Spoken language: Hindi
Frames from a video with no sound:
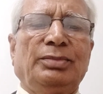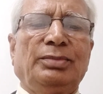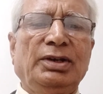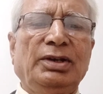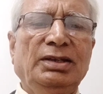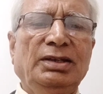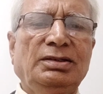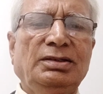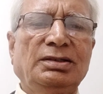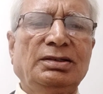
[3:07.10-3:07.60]

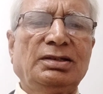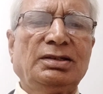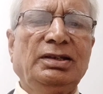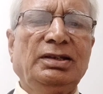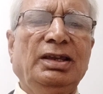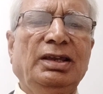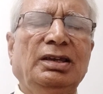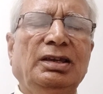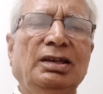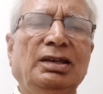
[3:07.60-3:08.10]
फ्रिज
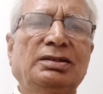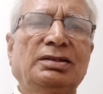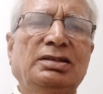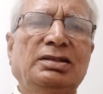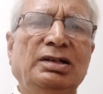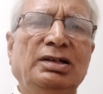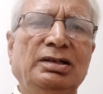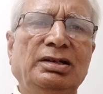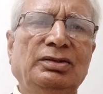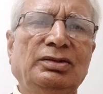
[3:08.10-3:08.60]
इसलिए कि
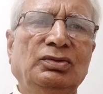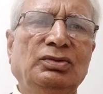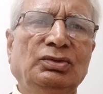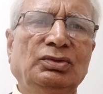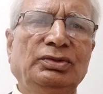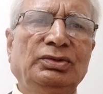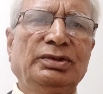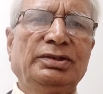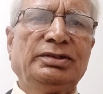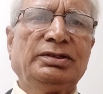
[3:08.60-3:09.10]
चिल्ड
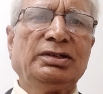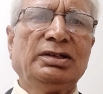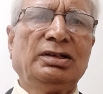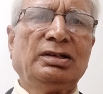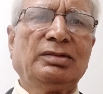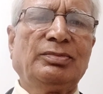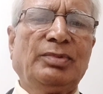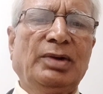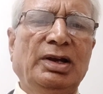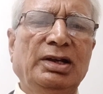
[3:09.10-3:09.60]
दूध
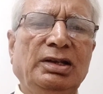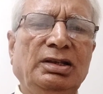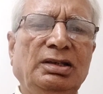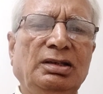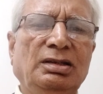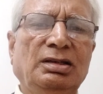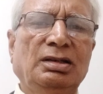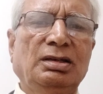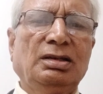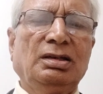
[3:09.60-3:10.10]
चिल्ड पानी
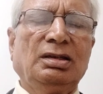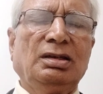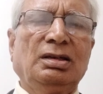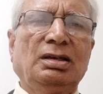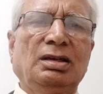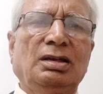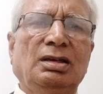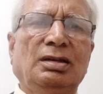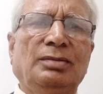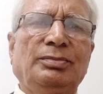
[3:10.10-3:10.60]

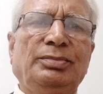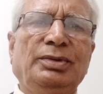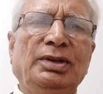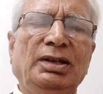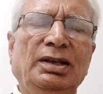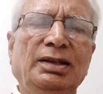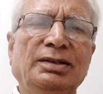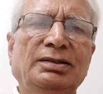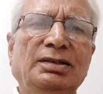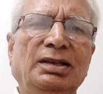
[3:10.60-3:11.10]

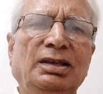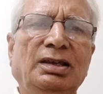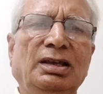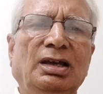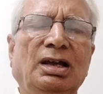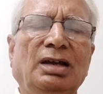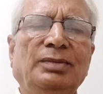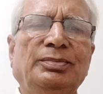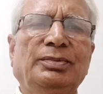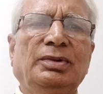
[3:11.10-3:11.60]
पीने से
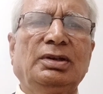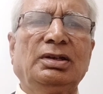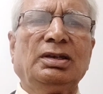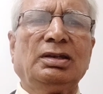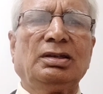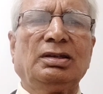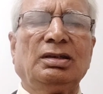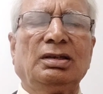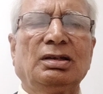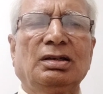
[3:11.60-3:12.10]
आपके
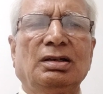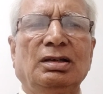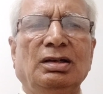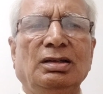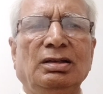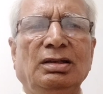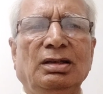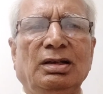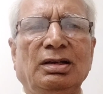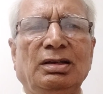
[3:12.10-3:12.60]

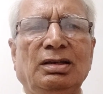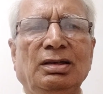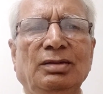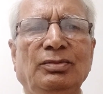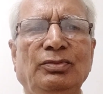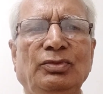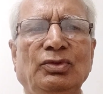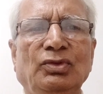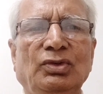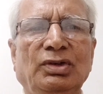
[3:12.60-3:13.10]
अंदर की
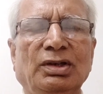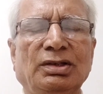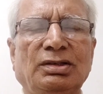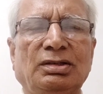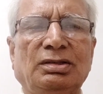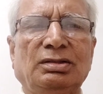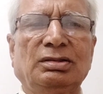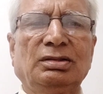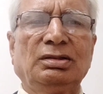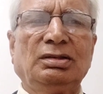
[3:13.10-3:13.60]

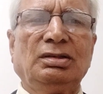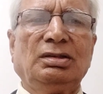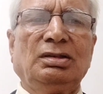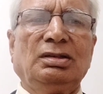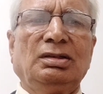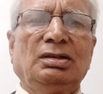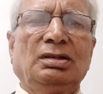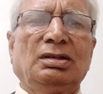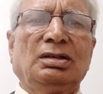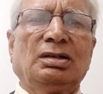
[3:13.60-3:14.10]
म्यूकस
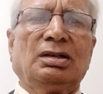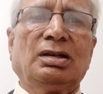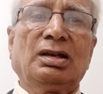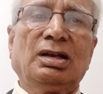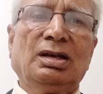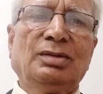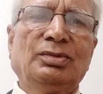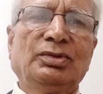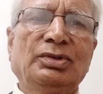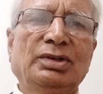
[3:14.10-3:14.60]

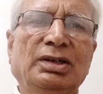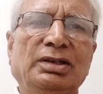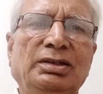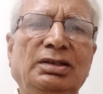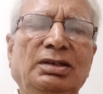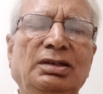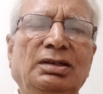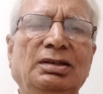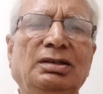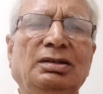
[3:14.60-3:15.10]
खराब हो
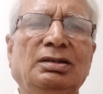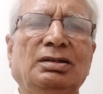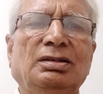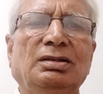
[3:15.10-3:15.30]
जाती है